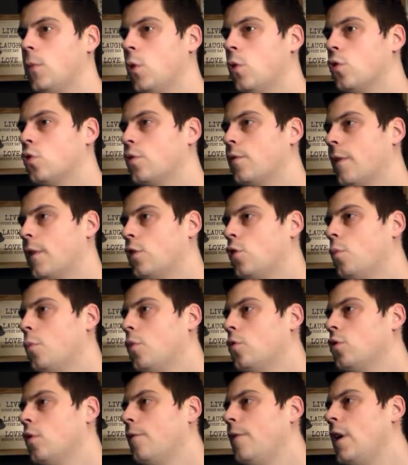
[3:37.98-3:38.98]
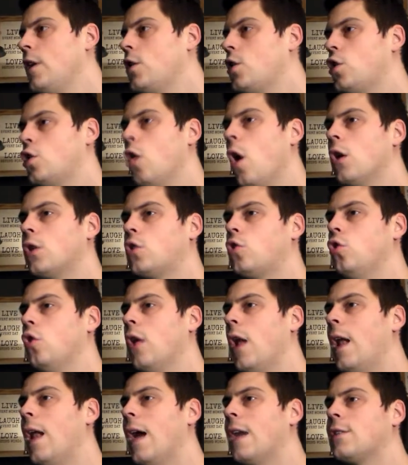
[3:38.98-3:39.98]
Grosse frappe de Brozovic. sur
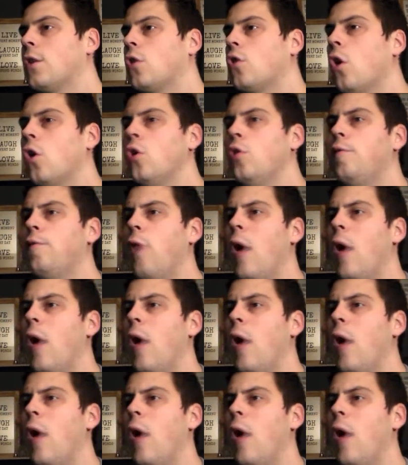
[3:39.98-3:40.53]
la latte encore une